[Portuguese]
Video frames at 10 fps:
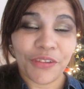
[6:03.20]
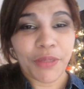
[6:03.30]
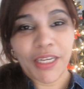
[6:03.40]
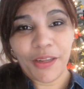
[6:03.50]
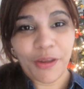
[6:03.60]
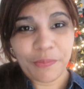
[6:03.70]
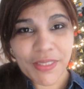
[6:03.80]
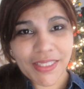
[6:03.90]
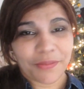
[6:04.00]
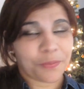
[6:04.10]
família
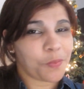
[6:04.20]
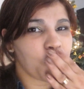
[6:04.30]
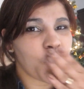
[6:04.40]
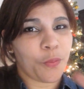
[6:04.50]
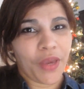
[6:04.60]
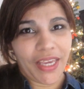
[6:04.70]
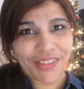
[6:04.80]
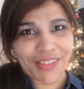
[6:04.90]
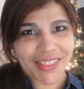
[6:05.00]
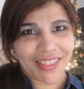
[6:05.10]
Lopes.
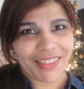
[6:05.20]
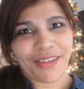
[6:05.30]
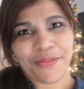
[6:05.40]
Beijos e até o